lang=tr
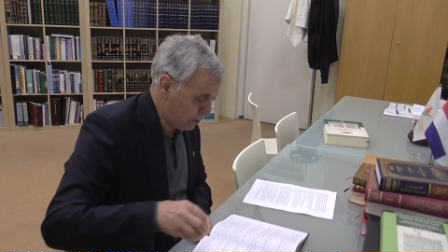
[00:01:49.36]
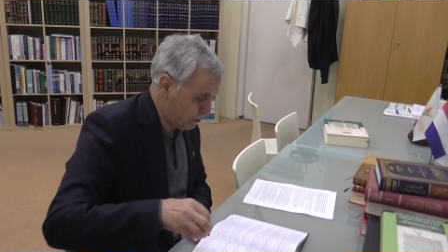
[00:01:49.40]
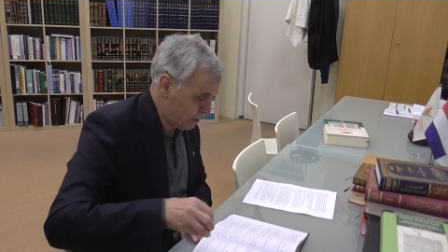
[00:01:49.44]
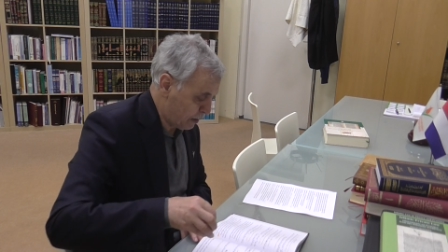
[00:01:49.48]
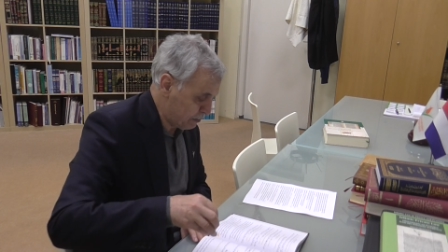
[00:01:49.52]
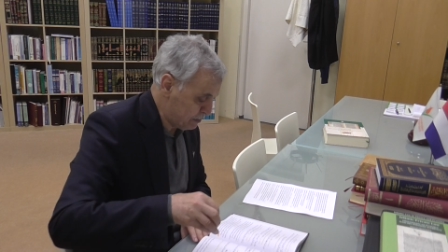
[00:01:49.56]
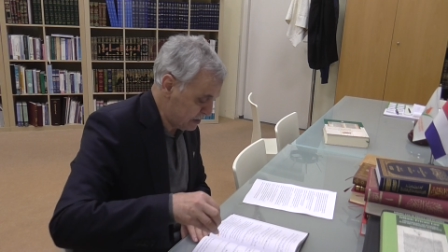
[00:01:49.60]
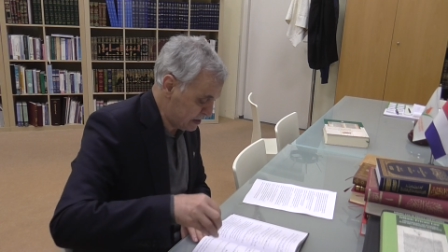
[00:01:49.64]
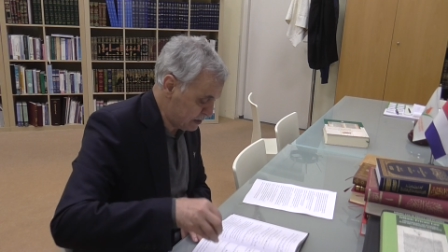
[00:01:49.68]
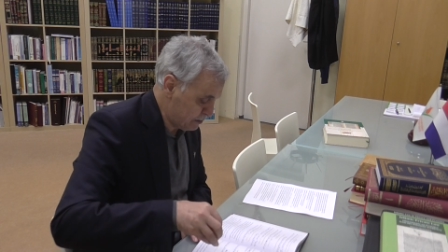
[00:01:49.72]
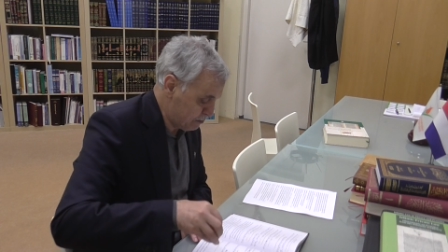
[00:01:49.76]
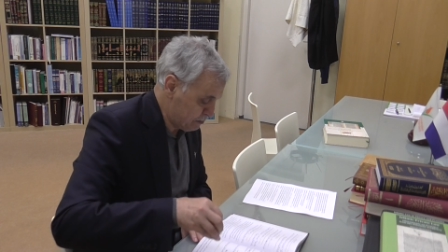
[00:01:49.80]

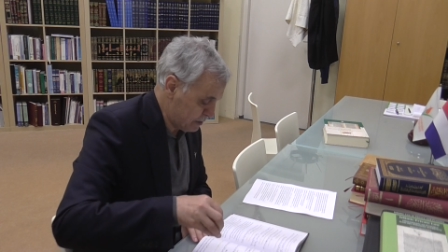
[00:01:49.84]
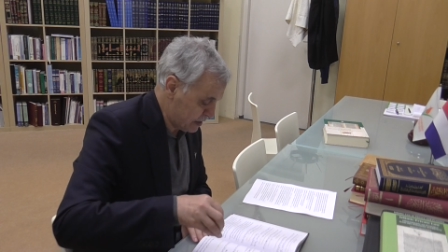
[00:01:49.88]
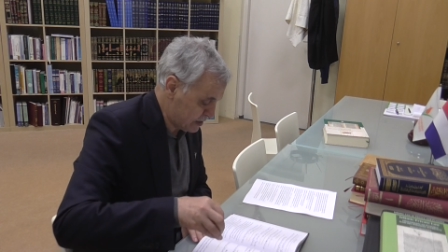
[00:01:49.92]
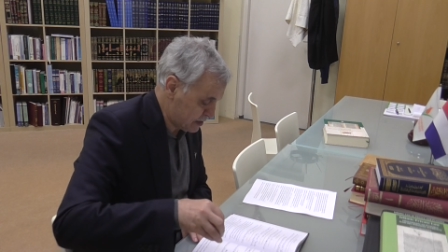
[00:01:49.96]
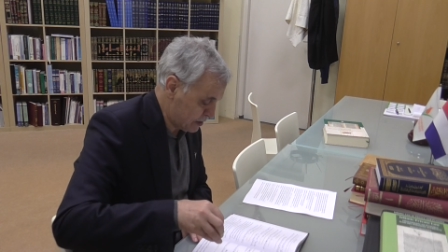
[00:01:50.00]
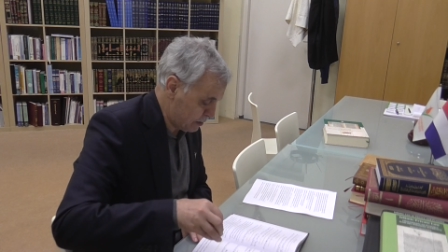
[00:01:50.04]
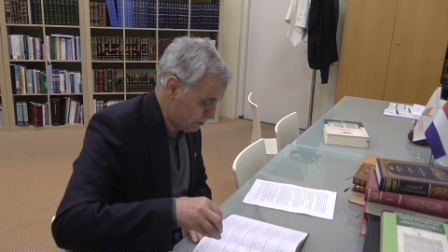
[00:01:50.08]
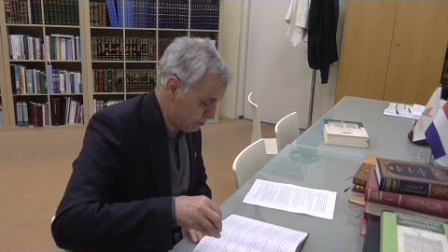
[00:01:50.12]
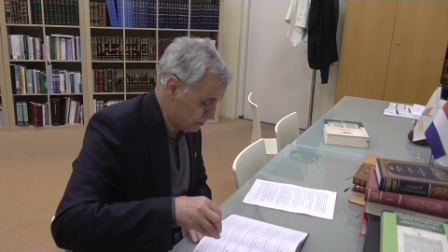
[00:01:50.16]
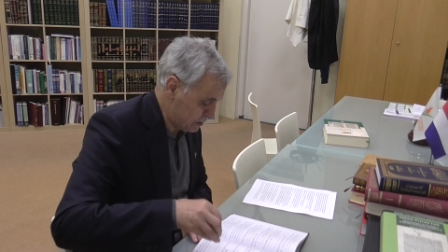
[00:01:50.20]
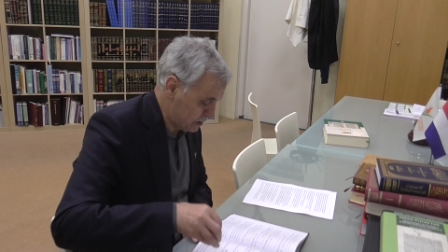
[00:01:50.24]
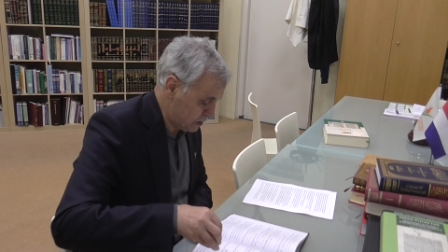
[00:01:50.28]
ama bizim
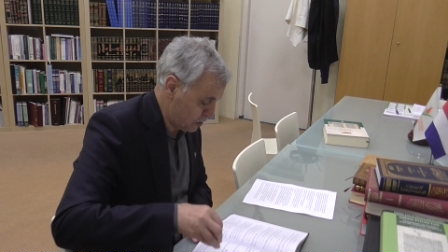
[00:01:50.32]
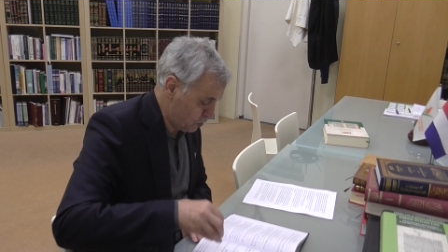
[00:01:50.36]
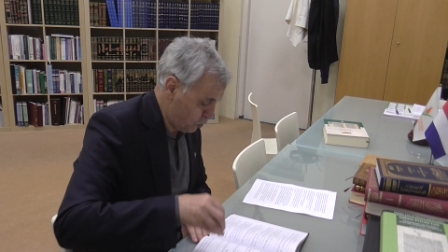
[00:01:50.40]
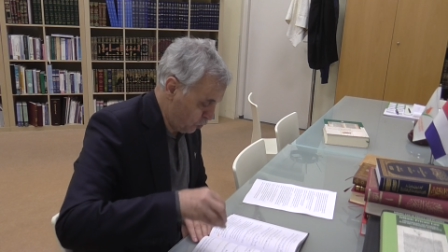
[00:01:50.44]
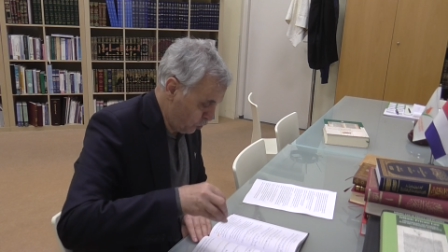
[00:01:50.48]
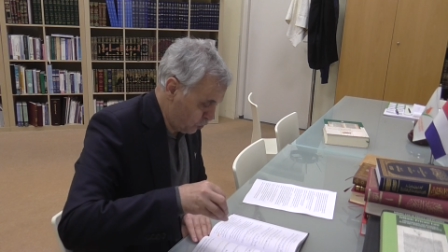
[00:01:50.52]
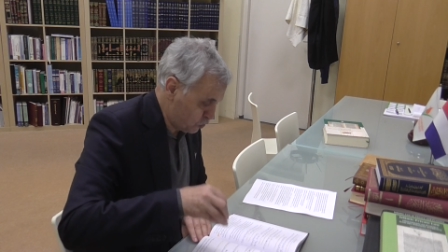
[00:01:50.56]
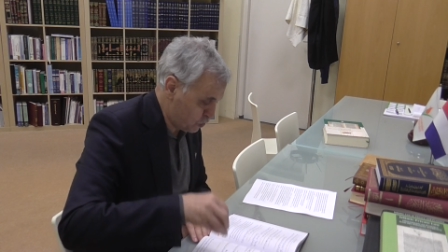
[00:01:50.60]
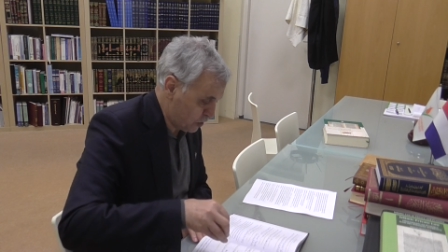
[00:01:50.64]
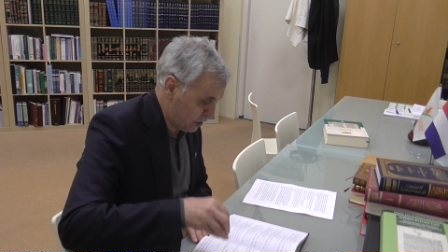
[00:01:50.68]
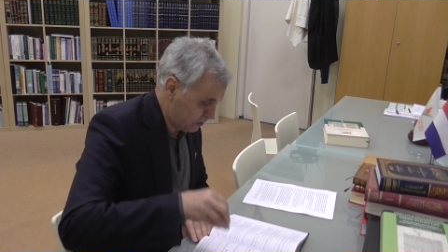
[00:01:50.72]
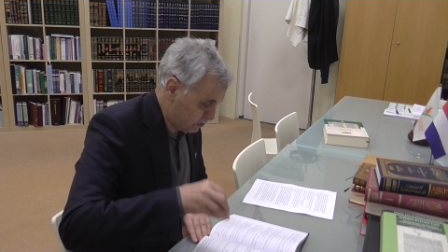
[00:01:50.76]
mezhebimizin
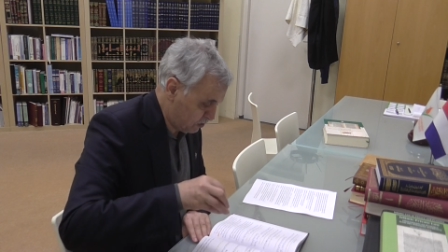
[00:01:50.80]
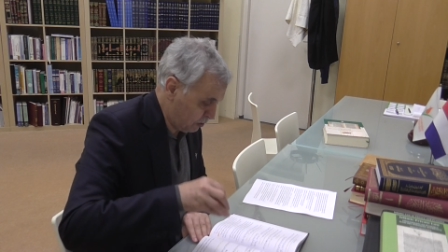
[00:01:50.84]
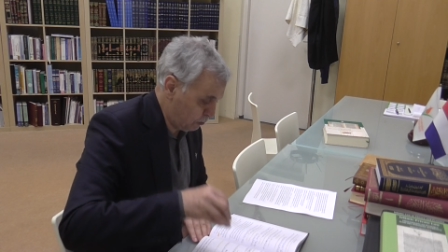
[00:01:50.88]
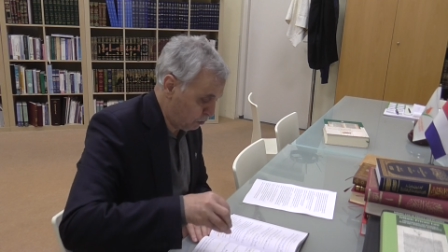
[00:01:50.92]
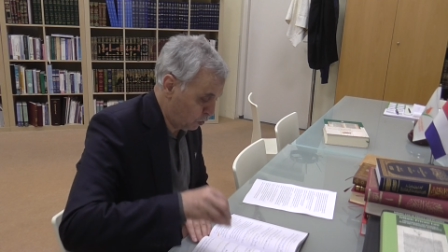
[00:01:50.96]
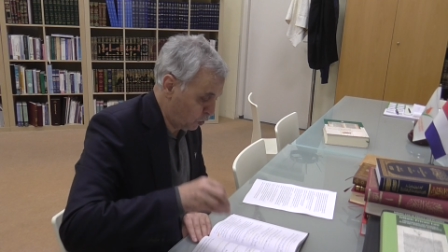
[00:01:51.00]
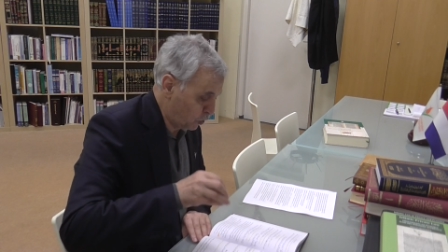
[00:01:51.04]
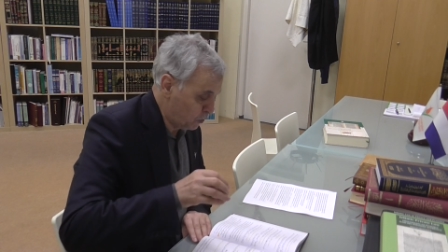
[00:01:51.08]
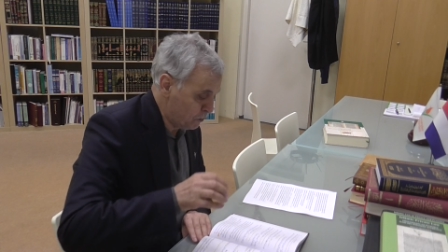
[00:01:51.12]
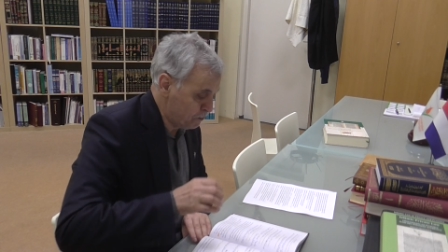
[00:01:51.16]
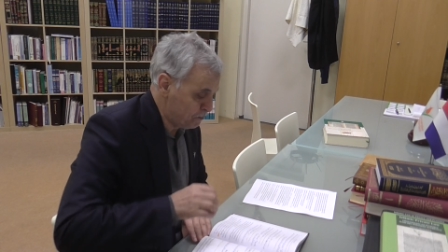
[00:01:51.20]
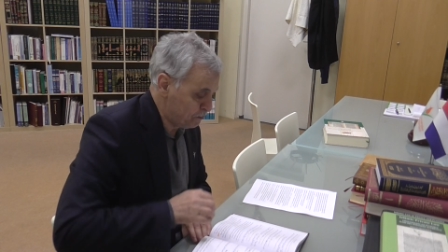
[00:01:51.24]
özeti
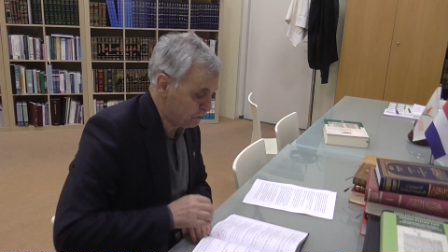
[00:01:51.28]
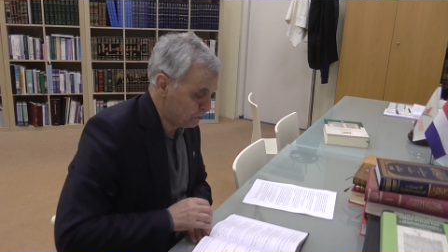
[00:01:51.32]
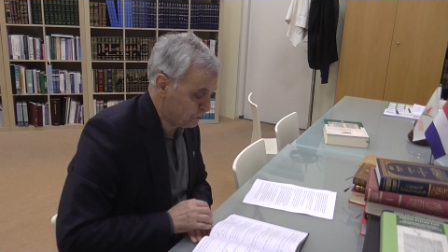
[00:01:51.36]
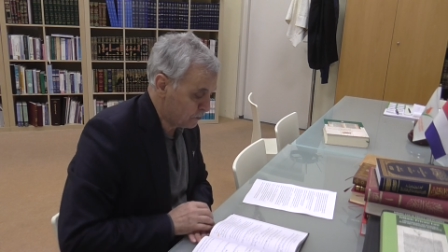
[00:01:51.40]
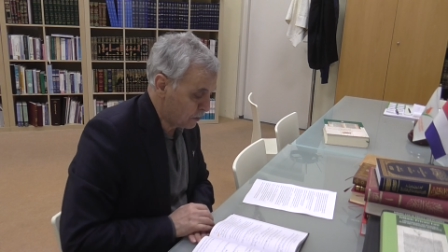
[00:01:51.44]
bu.